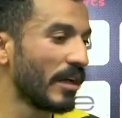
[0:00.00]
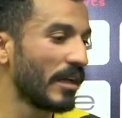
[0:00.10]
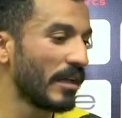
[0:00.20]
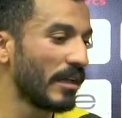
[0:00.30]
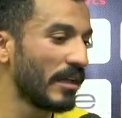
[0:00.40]

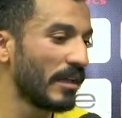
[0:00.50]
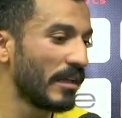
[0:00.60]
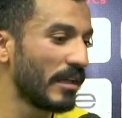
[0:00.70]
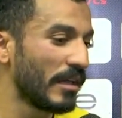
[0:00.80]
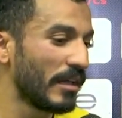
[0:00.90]

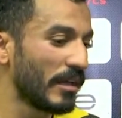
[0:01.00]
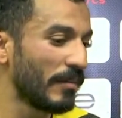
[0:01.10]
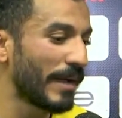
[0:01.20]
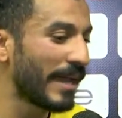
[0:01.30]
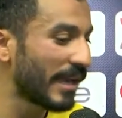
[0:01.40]
آه،
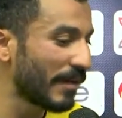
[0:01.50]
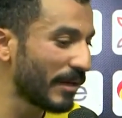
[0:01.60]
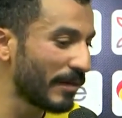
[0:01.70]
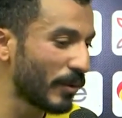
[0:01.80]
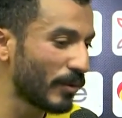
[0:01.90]
مع اللعيبه
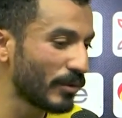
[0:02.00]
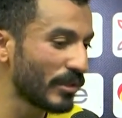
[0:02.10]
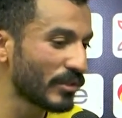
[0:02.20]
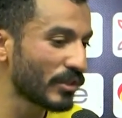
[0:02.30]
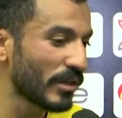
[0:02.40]
اللي موجوده
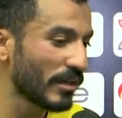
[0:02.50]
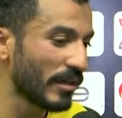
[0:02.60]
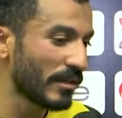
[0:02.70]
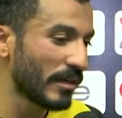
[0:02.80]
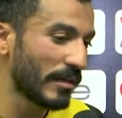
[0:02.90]
ان شاء
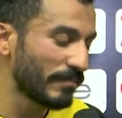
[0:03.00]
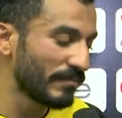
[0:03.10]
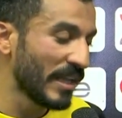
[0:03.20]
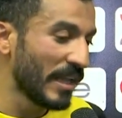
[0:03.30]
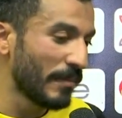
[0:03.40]
الله
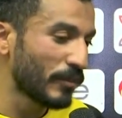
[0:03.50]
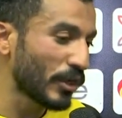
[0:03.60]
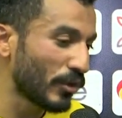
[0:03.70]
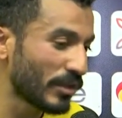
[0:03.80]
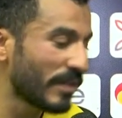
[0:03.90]
مش
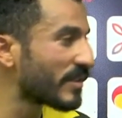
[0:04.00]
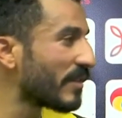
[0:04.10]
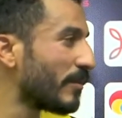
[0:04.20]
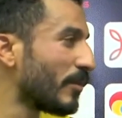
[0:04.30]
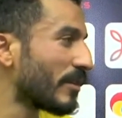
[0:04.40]
هنحط نفسنا
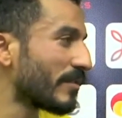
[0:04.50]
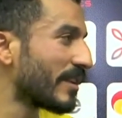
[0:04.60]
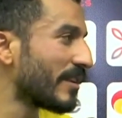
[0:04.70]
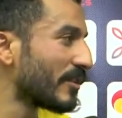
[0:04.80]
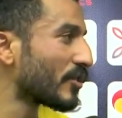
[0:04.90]
في الموقف ده
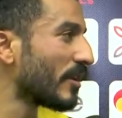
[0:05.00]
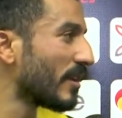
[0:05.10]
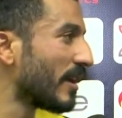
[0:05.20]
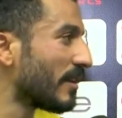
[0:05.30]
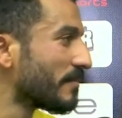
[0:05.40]
تاني ان شاء
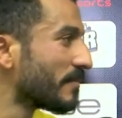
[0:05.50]
الله يعني